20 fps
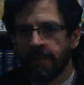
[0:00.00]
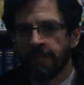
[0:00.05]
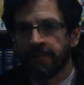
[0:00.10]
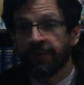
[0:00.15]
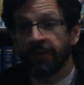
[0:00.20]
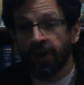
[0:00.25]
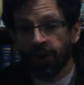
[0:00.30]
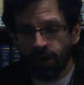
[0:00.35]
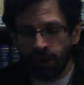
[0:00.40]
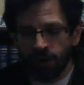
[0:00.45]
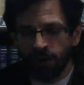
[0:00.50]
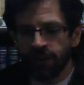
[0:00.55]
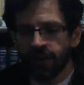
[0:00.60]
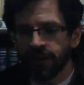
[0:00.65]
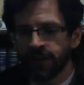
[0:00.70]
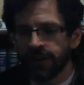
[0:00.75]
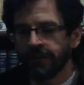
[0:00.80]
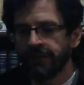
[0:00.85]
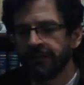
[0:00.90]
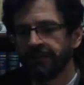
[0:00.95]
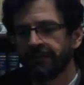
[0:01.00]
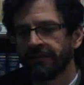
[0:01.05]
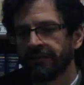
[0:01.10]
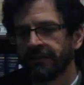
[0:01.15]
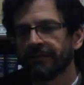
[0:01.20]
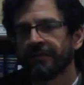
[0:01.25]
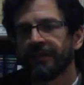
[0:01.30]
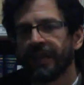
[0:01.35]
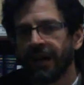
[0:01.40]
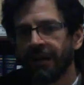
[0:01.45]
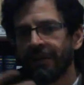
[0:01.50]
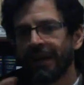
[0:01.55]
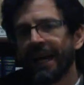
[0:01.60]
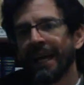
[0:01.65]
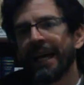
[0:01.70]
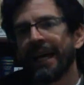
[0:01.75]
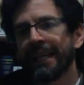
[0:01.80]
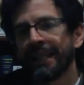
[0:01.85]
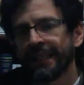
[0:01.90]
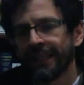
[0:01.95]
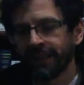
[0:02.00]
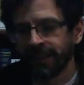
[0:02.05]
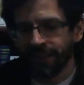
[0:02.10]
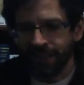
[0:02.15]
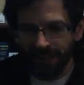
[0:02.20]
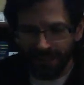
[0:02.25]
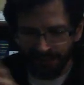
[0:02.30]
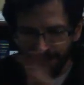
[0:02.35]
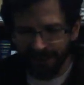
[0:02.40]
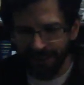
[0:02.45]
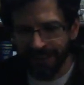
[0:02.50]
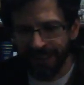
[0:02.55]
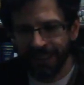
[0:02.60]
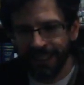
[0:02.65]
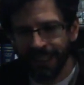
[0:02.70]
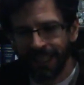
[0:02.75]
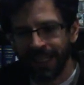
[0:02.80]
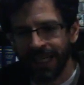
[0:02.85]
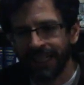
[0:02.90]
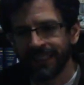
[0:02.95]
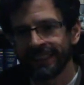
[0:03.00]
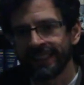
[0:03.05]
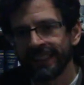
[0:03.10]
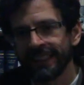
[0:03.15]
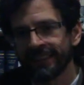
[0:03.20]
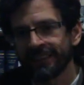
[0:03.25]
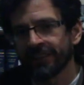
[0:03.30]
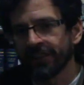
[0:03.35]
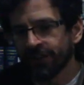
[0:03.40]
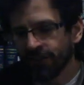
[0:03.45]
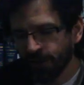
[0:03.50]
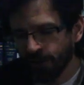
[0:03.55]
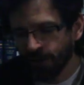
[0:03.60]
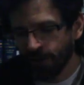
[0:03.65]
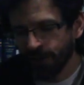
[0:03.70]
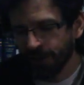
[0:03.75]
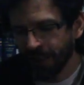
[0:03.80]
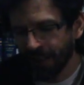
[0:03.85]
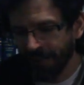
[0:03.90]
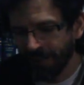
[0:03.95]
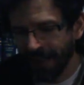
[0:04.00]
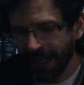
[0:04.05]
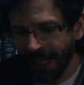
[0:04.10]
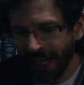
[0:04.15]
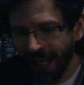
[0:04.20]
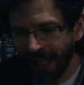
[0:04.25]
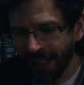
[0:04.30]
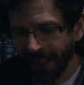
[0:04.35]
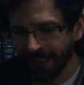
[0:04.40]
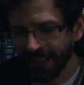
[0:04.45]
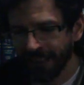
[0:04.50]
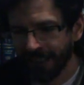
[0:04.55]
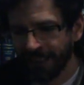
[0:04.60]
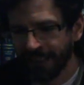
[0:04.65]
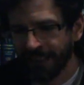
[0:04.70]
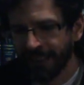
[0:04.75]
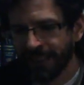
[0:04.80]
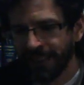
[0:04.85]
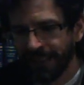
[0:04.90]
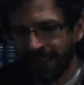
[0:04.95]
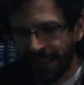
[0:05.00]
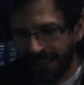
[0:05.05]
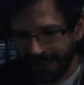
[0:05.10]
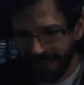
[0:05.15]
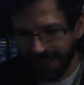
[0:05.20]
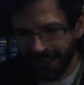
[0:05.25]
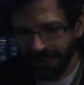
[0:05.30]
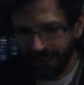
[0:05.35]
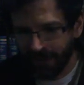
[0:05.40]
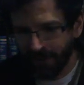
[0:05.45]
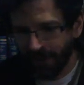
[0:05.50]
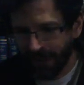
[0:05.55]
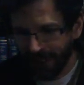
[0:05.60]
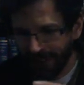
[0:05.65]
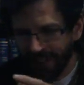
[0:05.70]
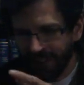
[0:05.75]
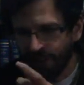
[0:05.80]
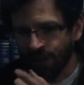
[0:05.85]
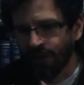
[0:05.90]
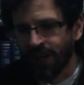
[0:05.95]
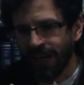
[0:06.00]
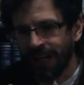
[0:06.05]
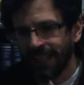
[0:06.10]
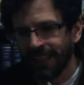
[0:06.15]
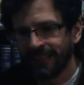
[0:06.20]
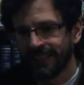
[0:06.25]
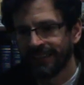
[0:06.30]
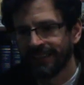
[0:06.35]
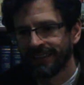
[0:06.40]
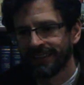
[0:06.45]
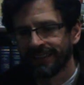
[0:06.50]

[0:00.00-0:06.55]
no con una bala de, física clásica, sino con una bala de partícula